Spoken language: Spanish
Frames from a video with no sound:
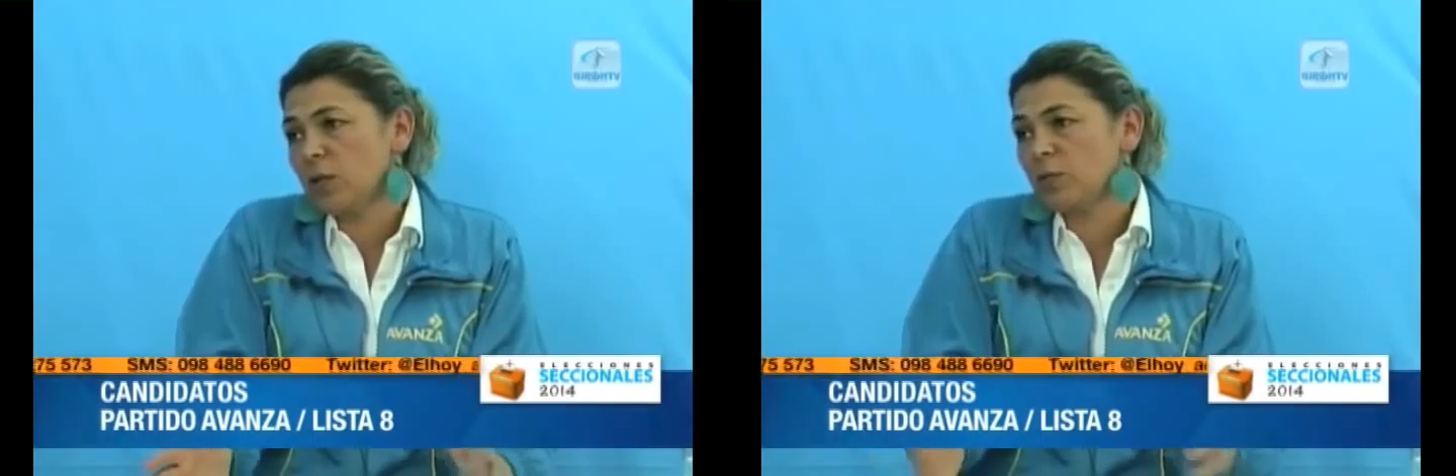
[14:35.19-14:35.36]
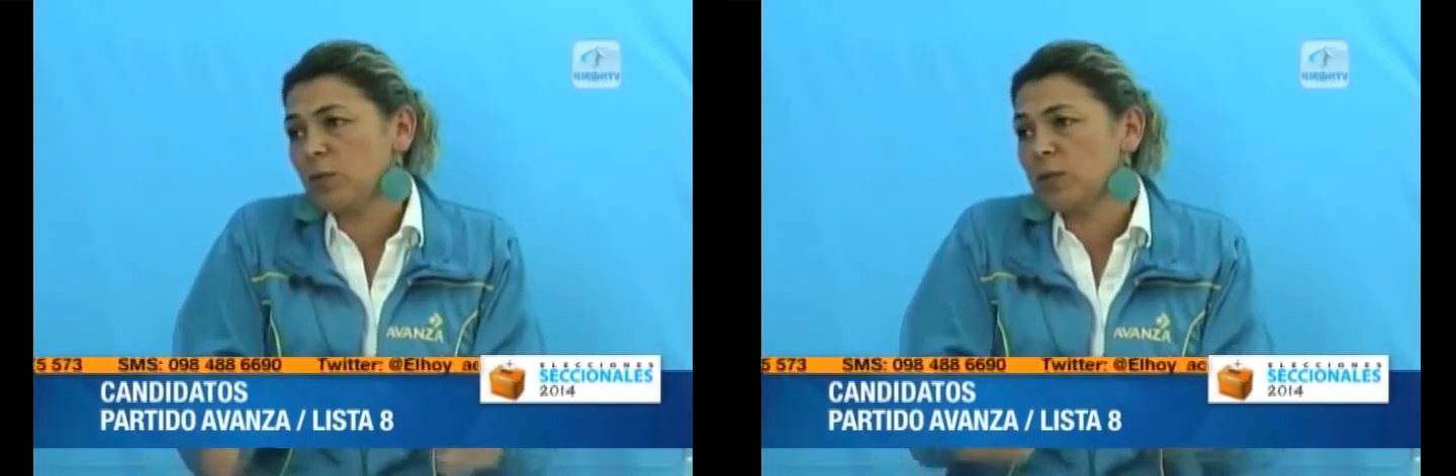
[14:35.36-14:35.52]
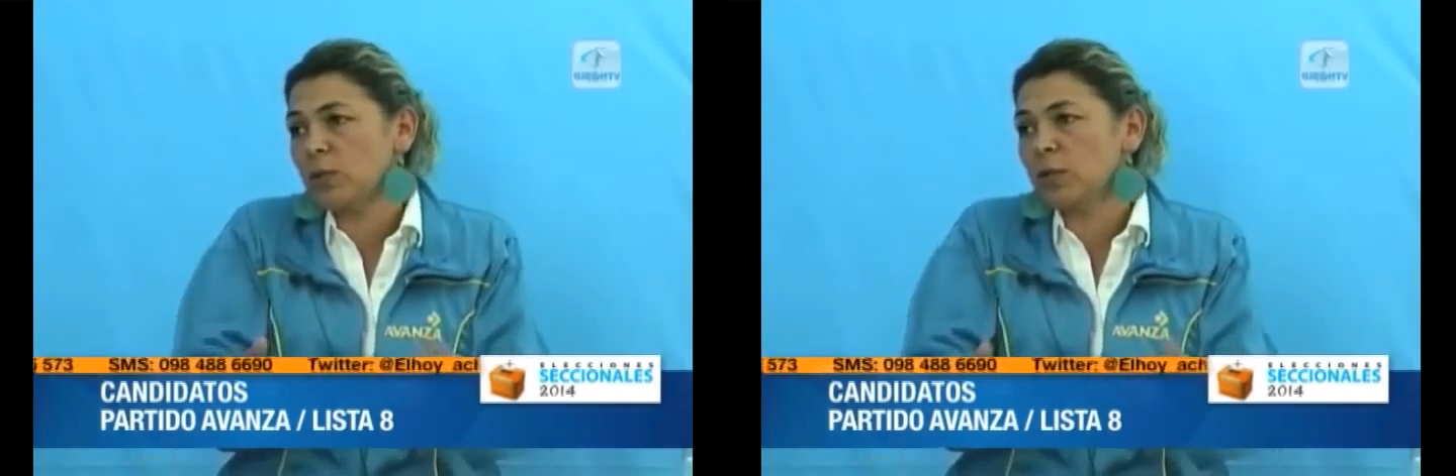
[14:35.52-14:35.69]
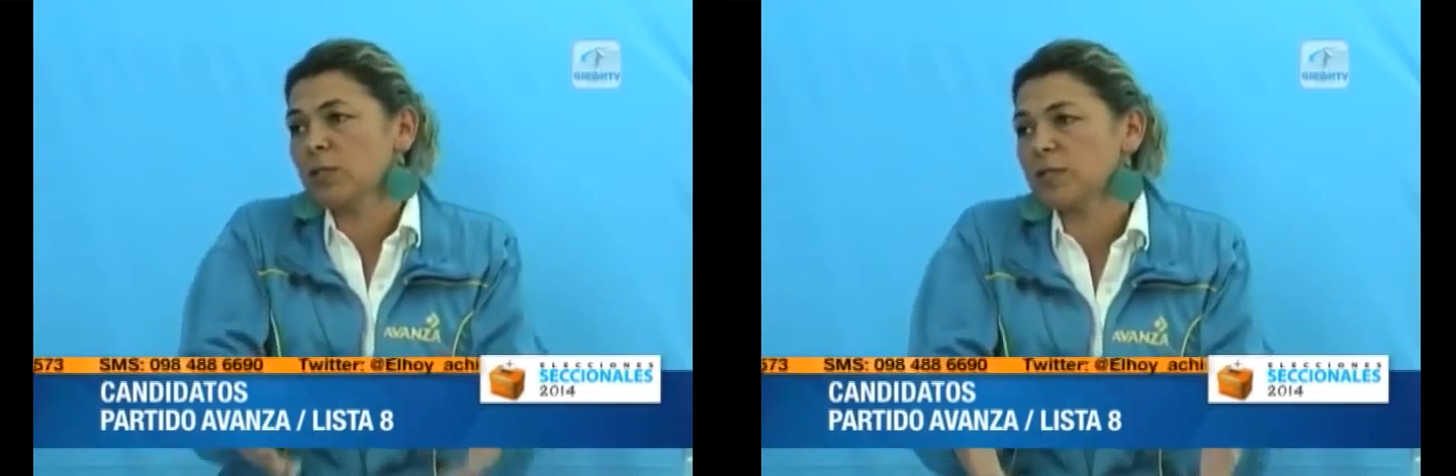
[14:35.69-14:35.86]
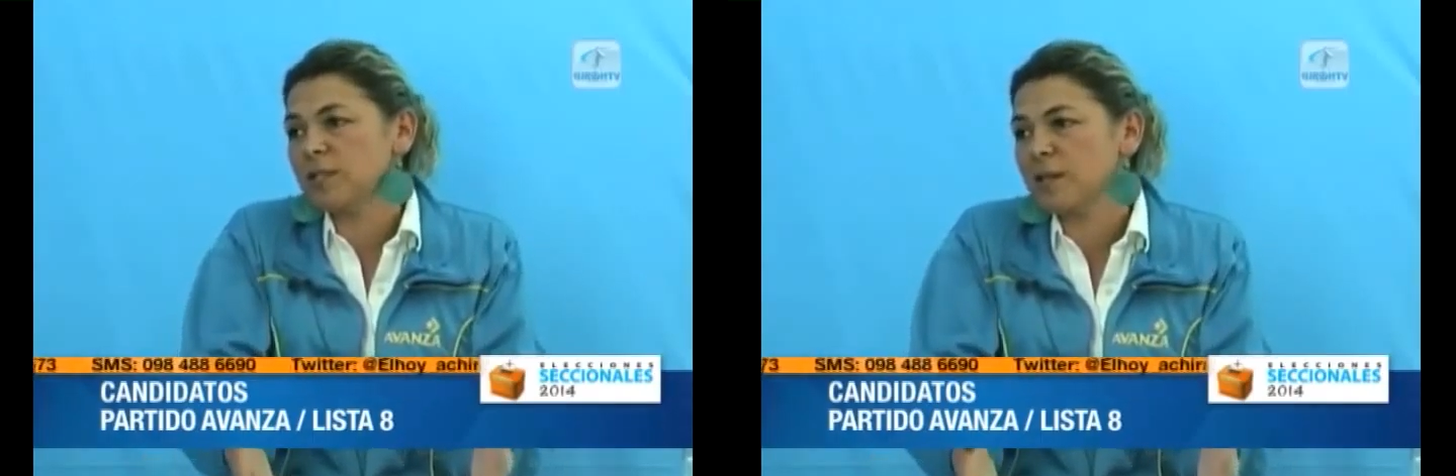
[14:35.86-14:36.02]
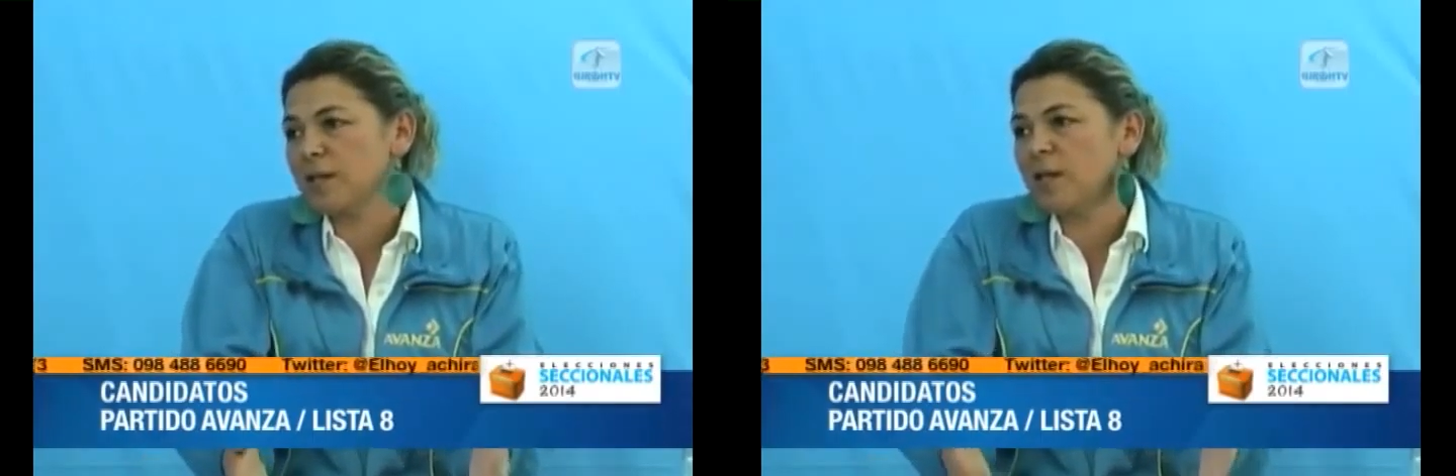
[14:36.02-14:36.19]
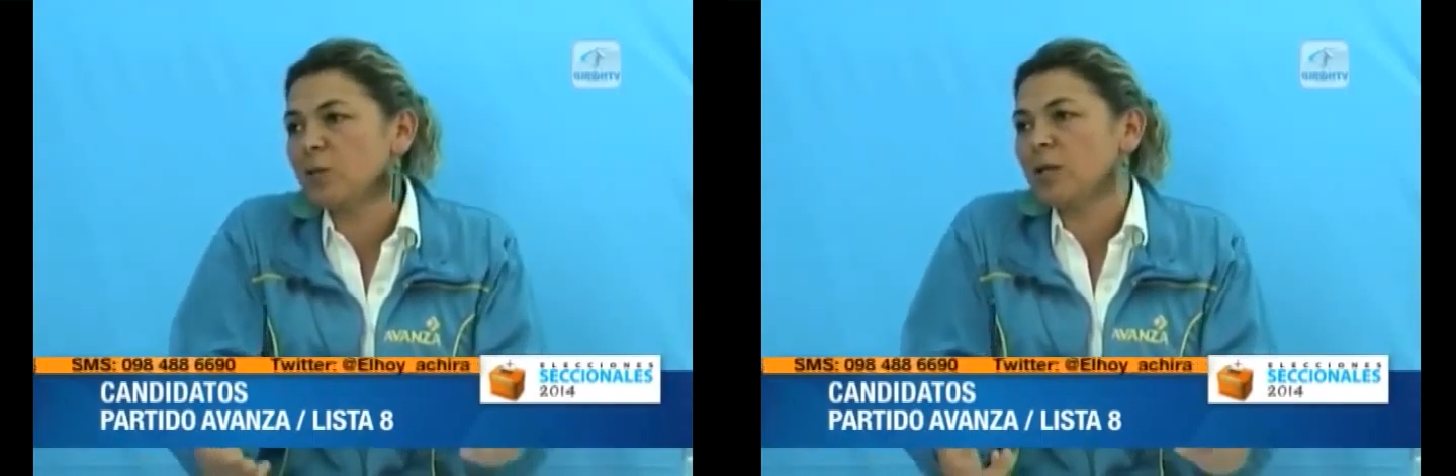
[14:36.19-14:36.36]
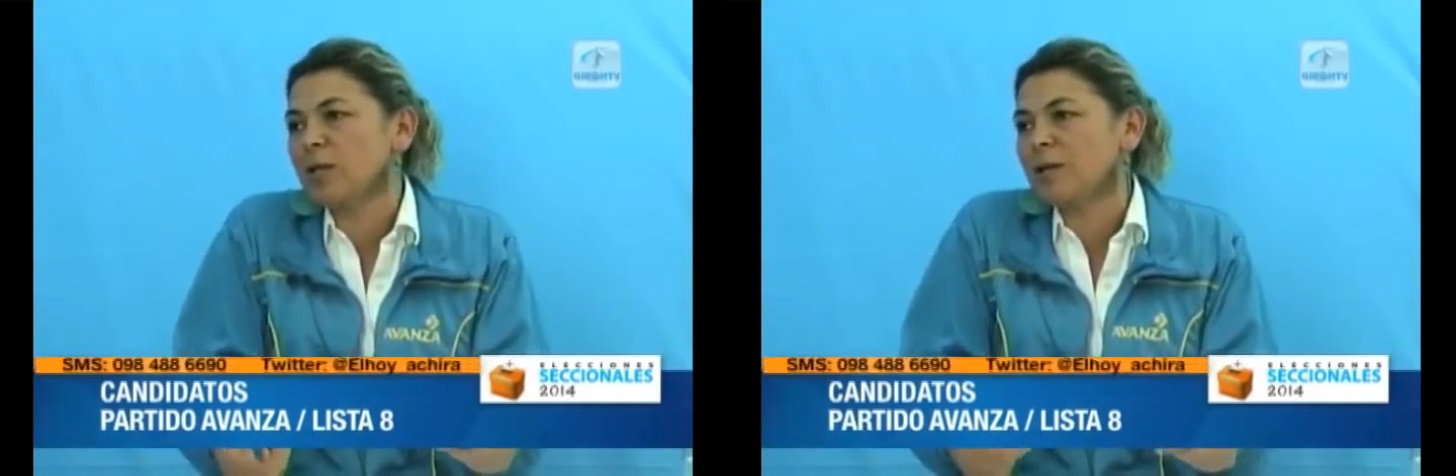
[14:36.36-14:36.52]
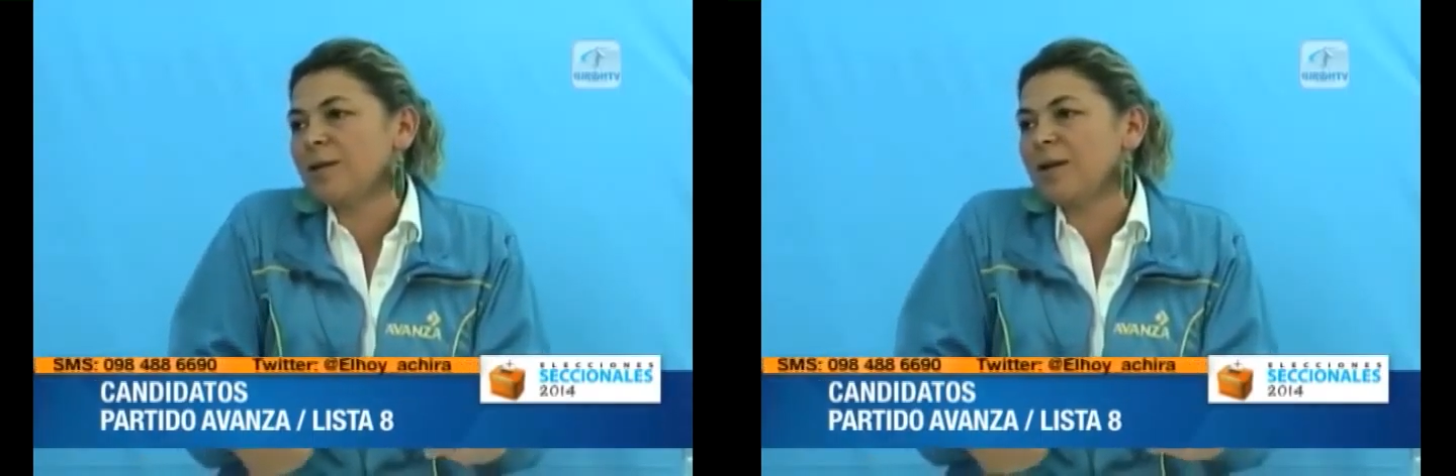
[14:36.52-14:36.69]
las personas que están ahí, o
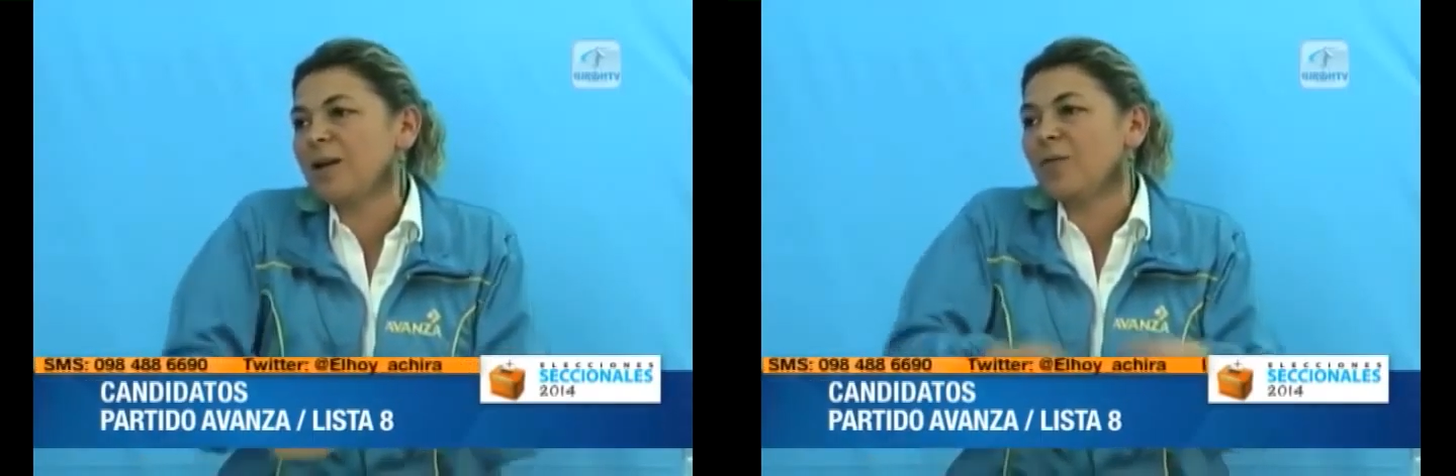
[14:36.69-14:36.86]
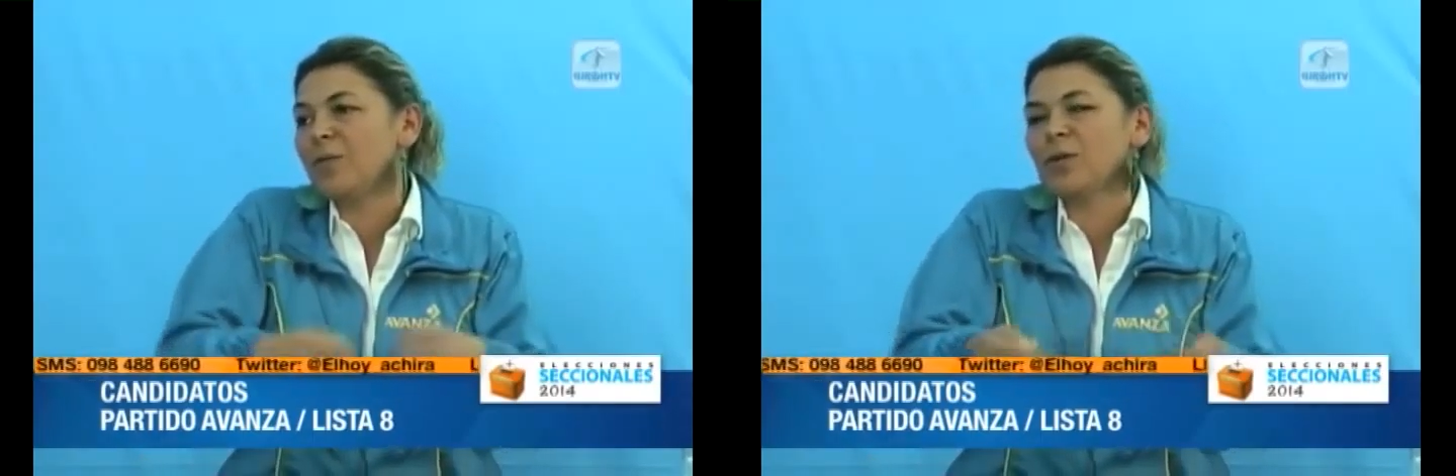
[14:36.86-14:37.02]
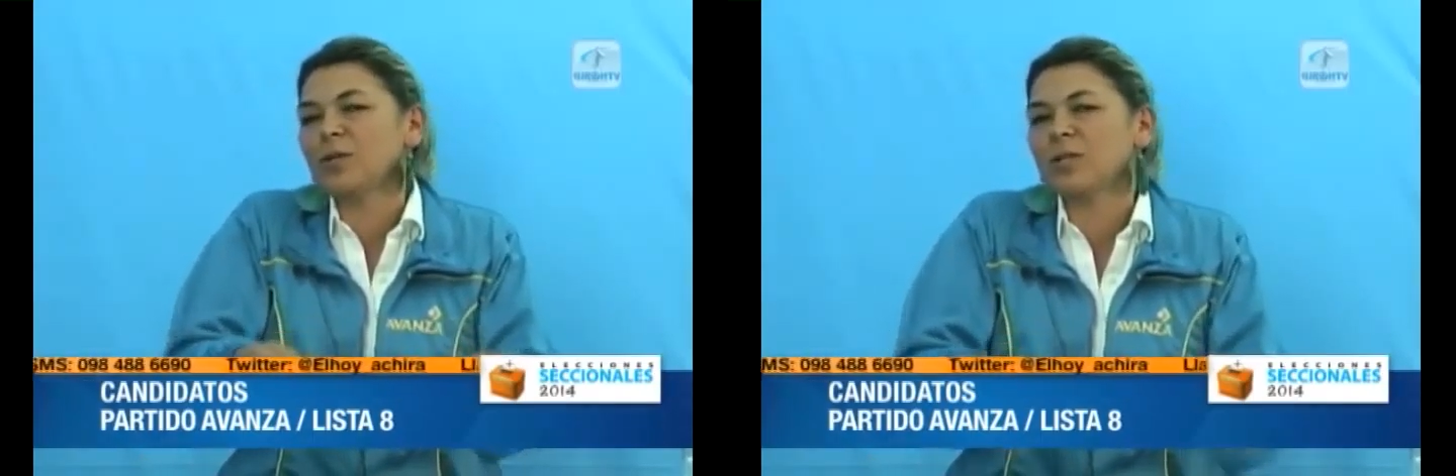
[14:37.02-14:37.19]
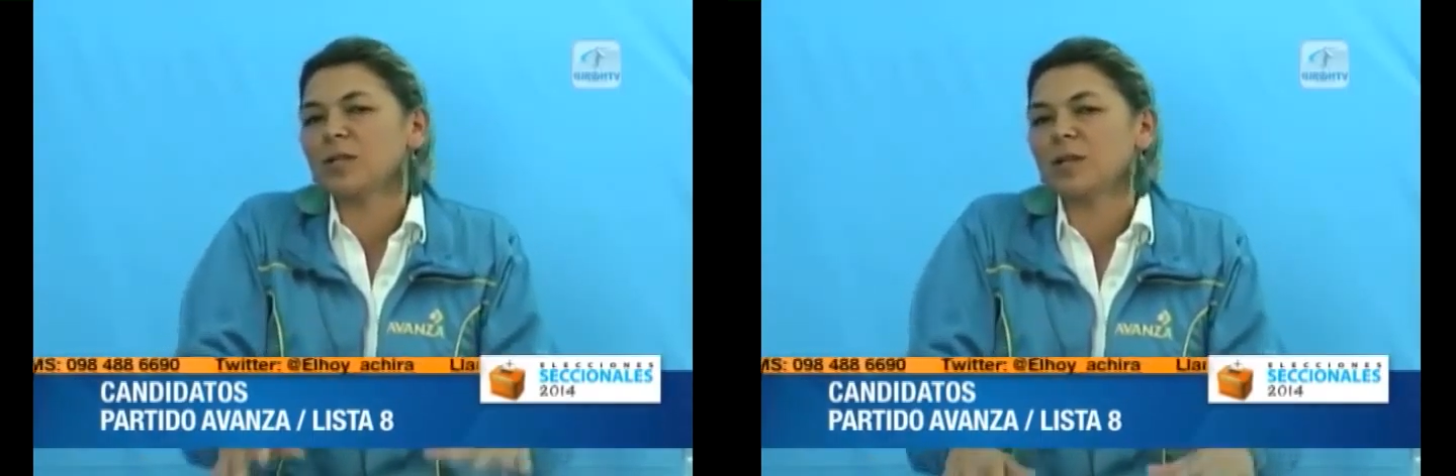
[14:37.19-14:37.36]
sea, a lo mejor